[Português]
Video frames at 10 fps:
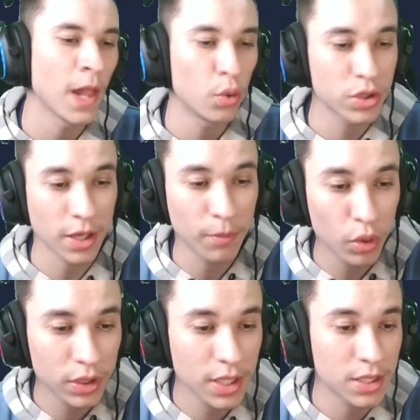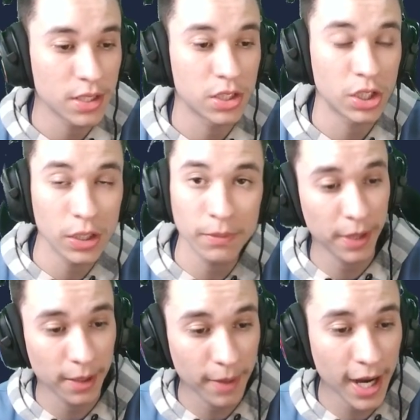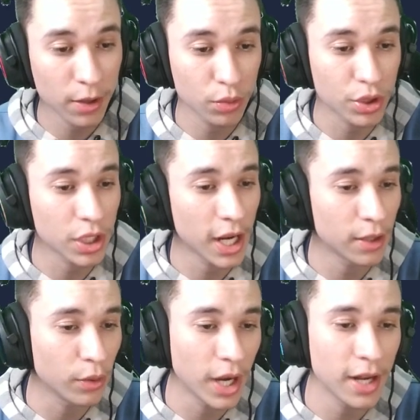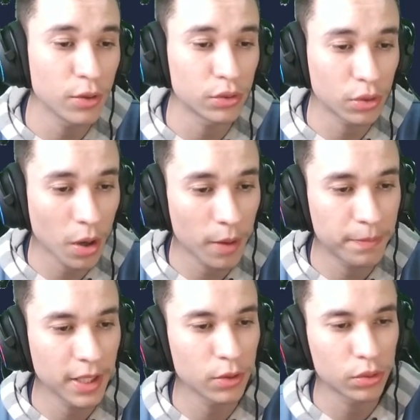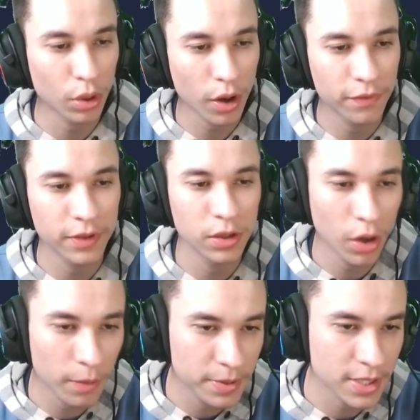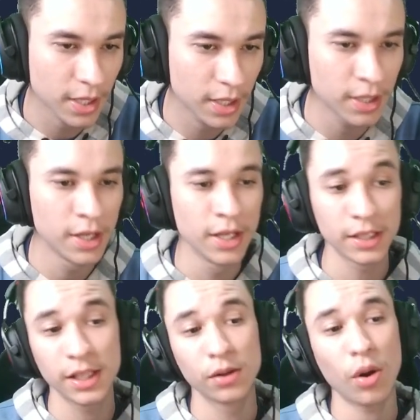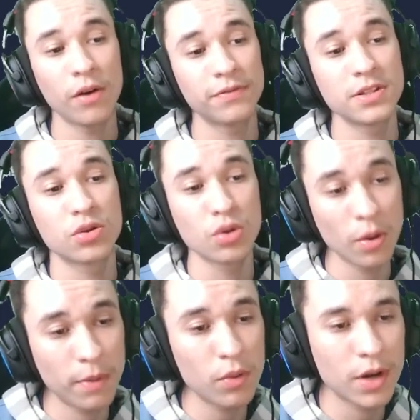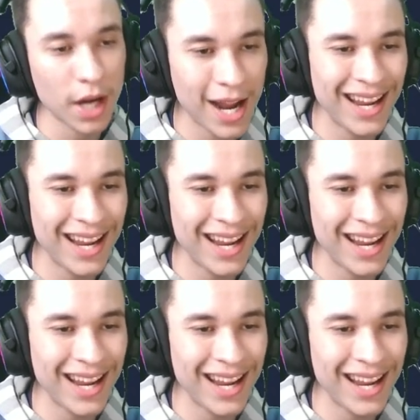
Osamodas, Steamer, Mago, Shellor, Heliotrop, Enotrof, Iops, Ram, Kilof, Zobalcra,